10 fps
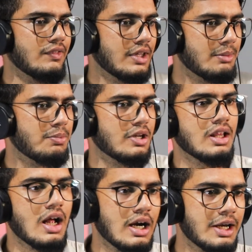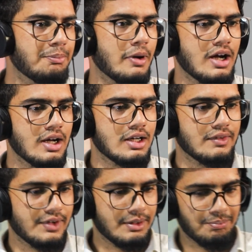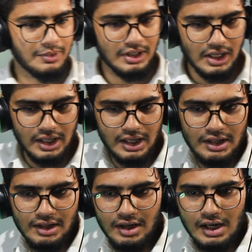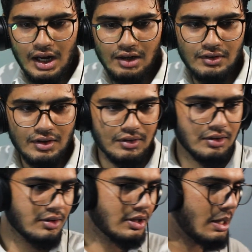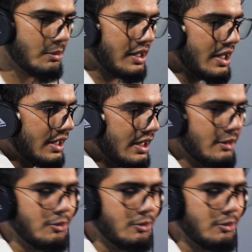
இவன் இப்படி தான் அடிப்பான் இவன் இப்படி தான் இங்கே தான் கால் வரும் நாம இங்கே அடிக்க